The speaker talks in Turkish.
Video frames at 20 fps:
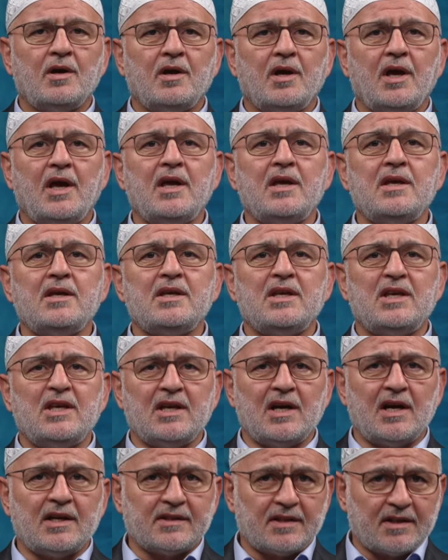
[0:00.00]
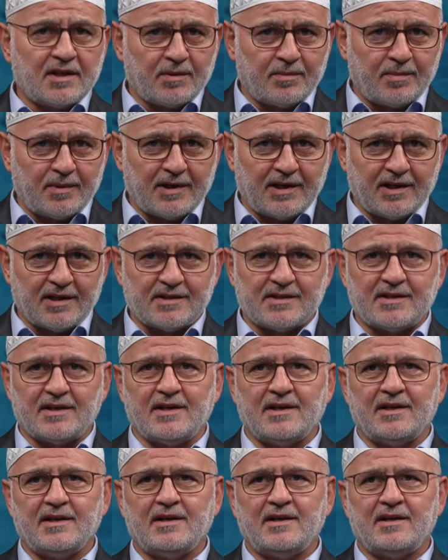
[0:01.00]
Ey İyad kabilesi!
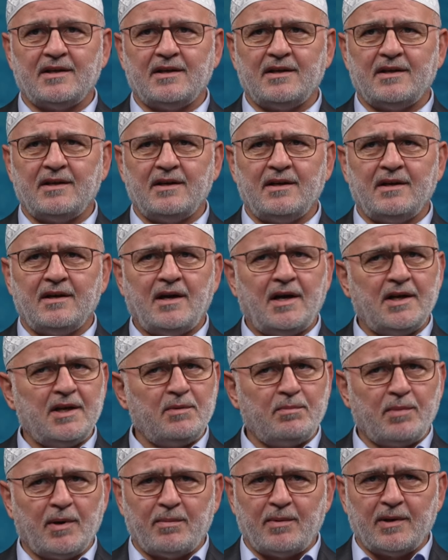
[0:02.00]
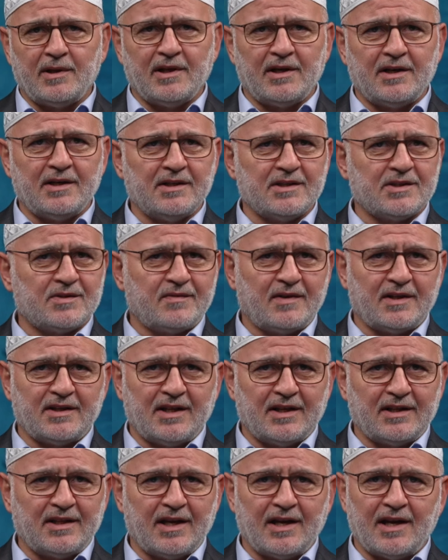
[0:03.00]
Hani babalarınız ve
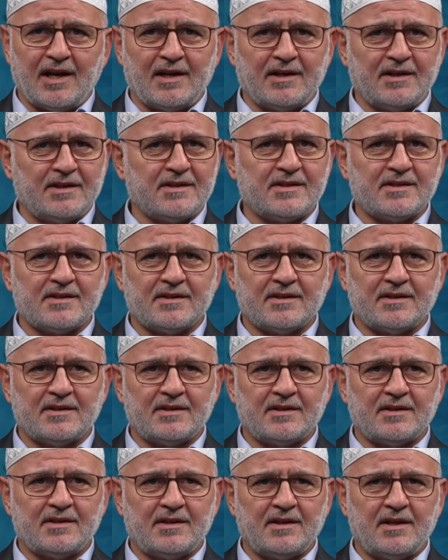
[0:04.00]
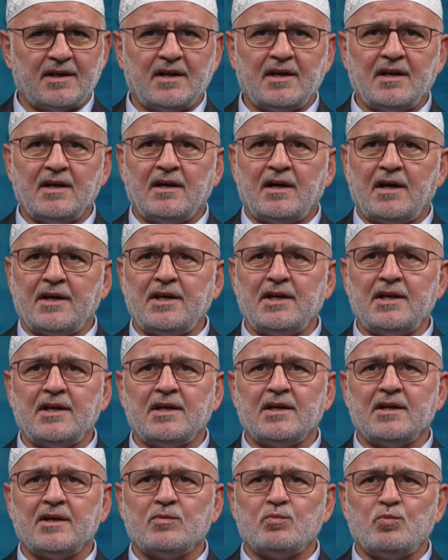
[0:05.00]
dedeleriniz?
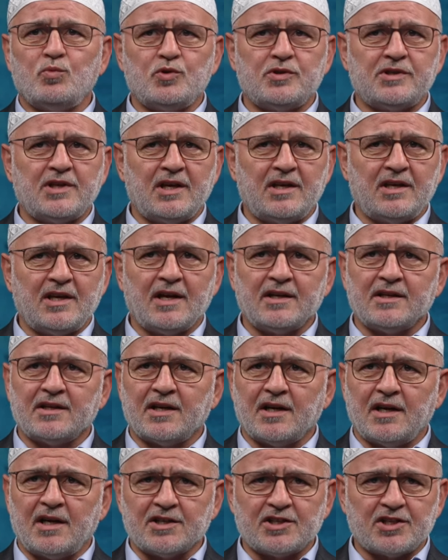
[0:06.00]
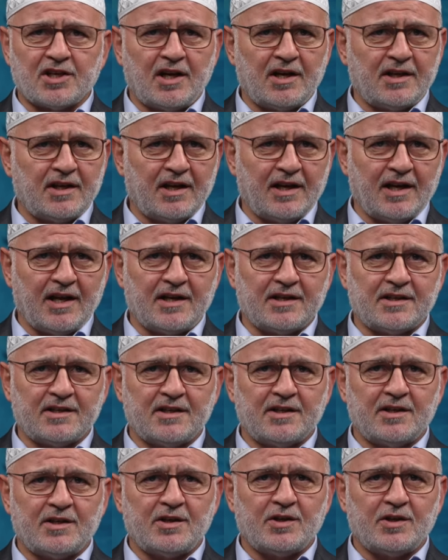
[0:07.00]
Hani müzeyyen kaşaneler,